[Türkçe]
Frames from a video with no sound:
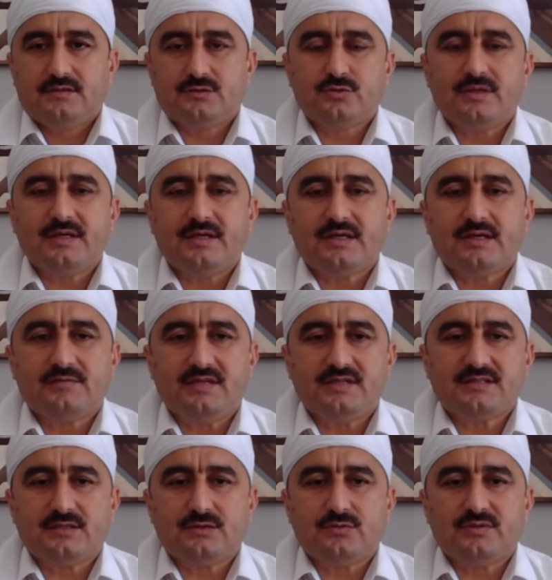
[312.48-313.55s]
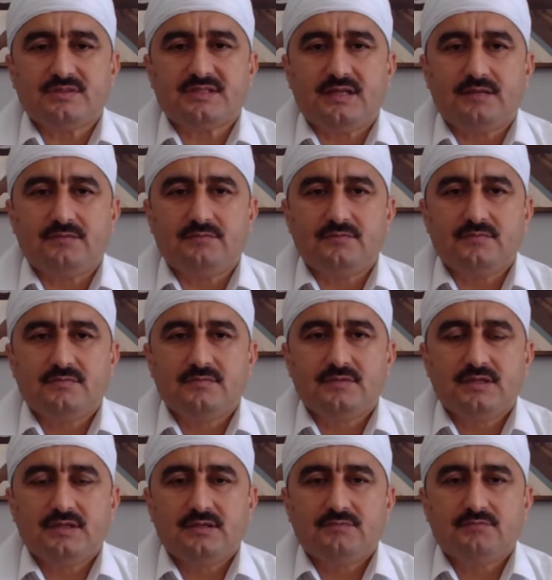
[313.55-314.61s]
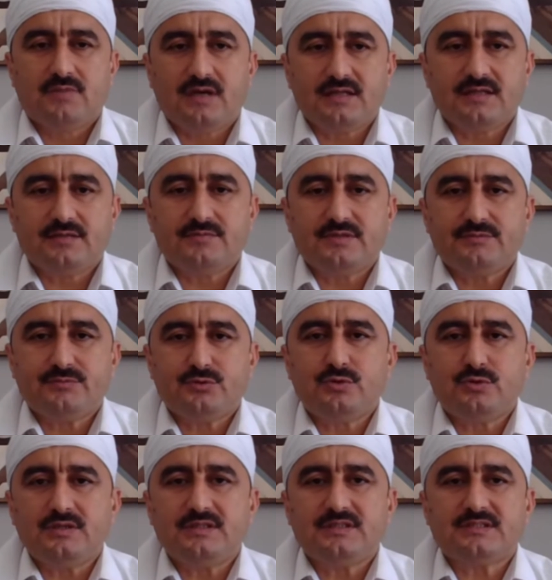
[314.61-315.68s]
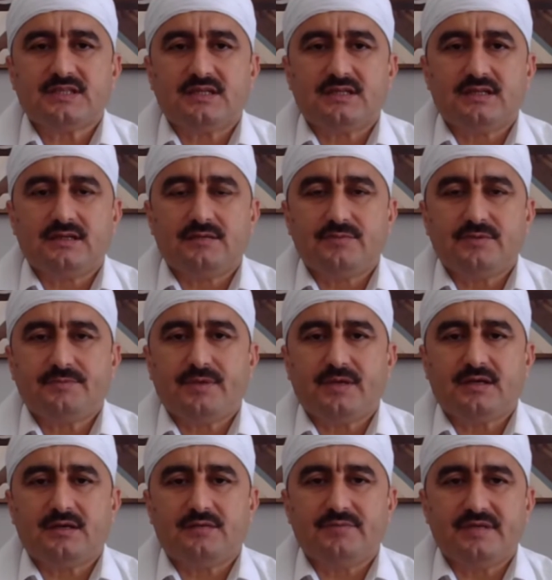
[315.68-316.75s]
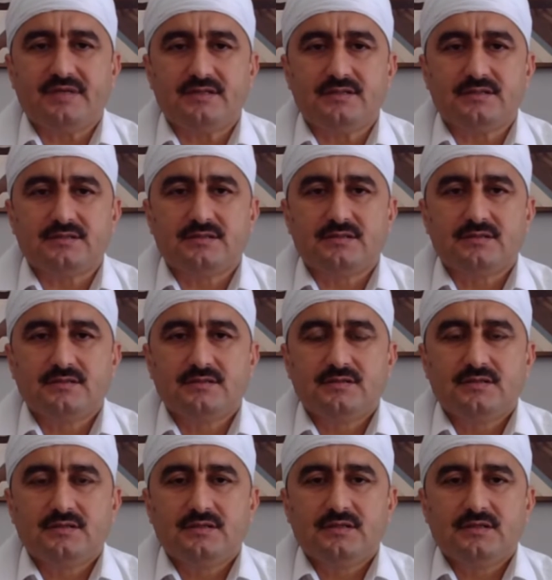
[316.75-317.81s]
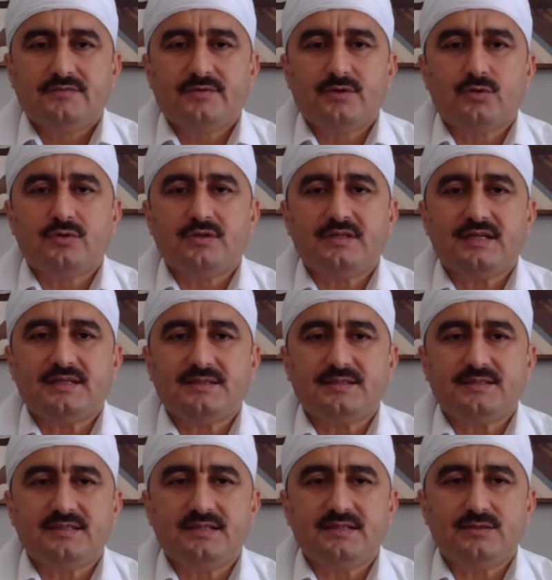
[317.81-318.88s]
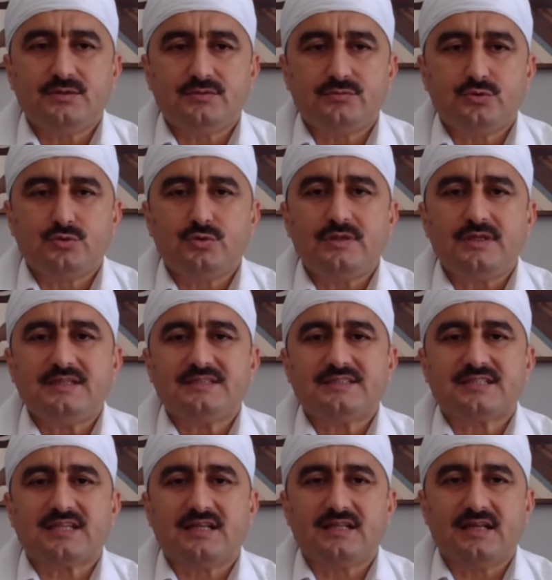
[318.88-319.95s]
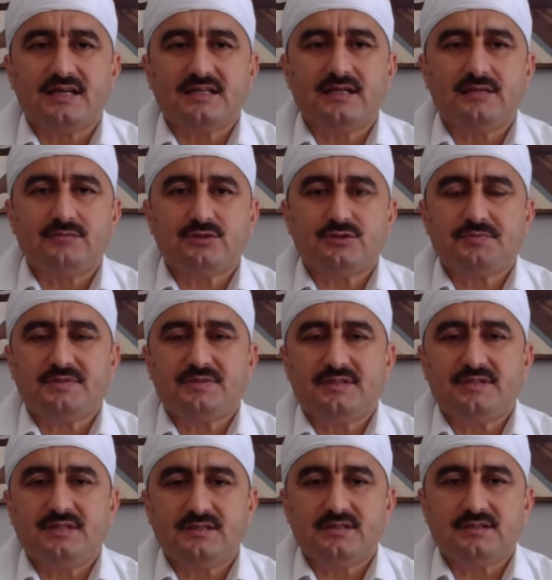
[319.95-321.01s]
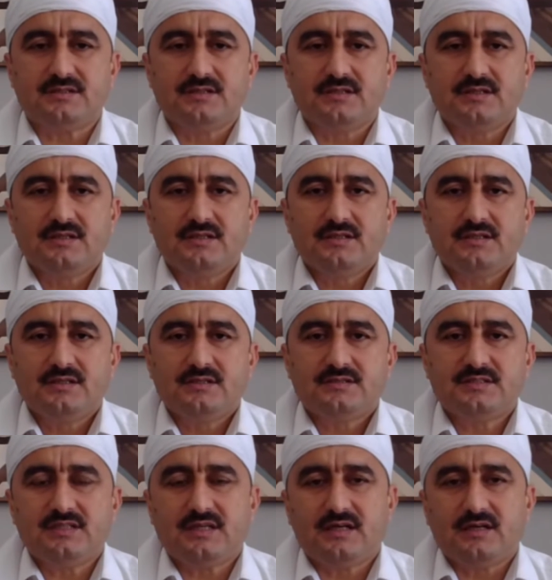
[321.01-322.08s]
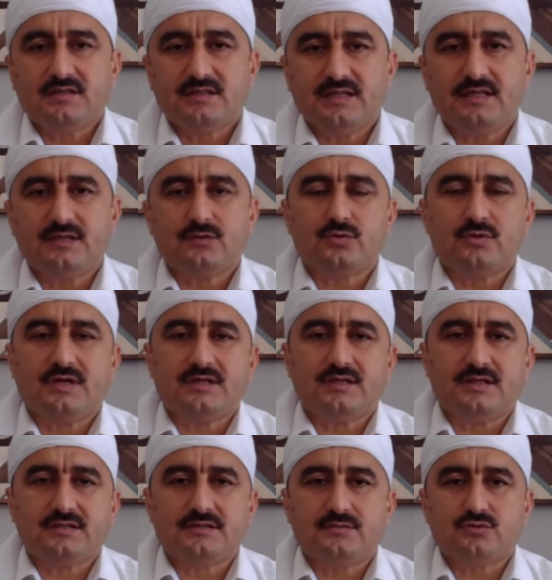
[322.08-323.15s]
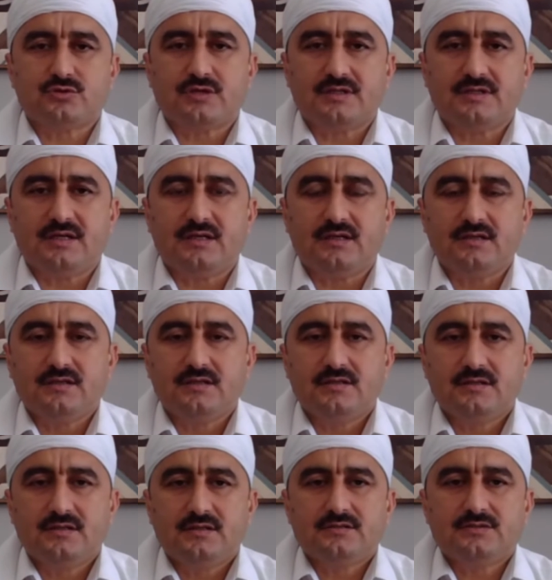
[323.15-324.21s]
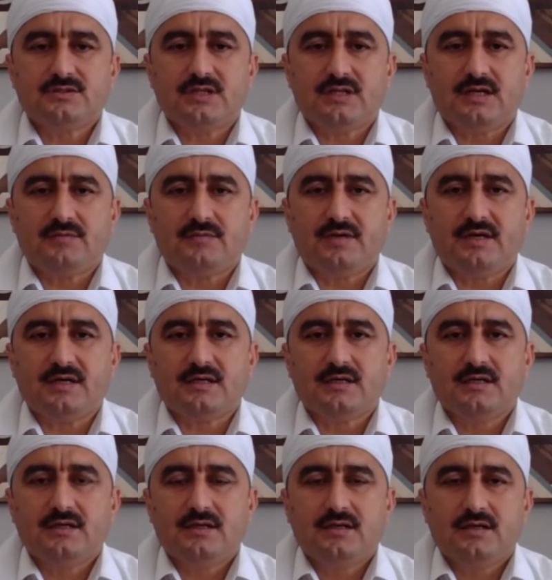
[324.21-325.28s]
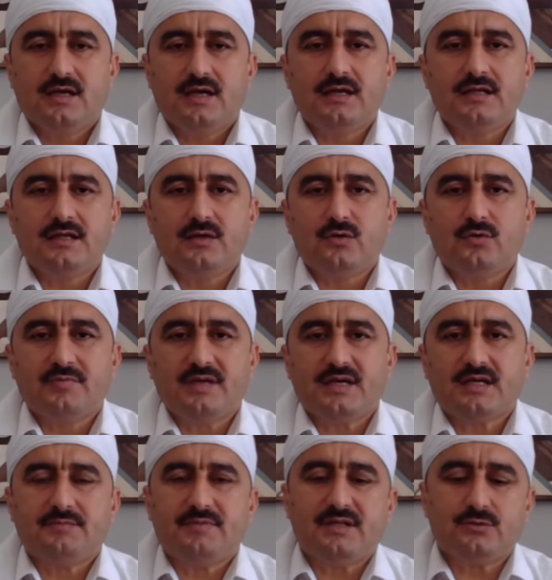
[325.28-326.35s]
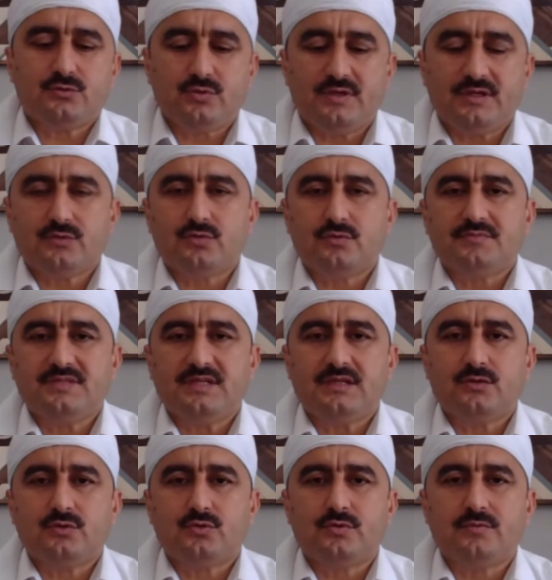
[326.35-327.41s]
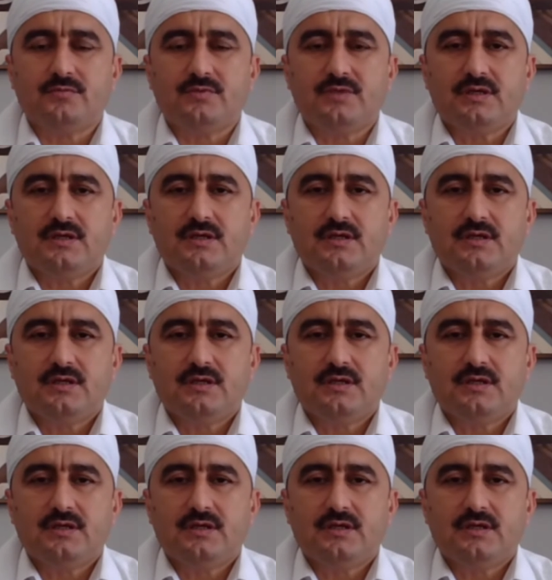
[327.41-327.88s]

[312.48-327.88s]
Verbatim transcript: Resul-i Ekrem Aleyhisselatü Vesselam madem ki bütün insanların bir peygamberidir, ve onun getirdiği din bütün insanlığa gelmiş bir dindir. Zira gene Kur'an-ı Azimüşşan'da Cenab-ı Hak El yevme ekmeltu lekum dinukum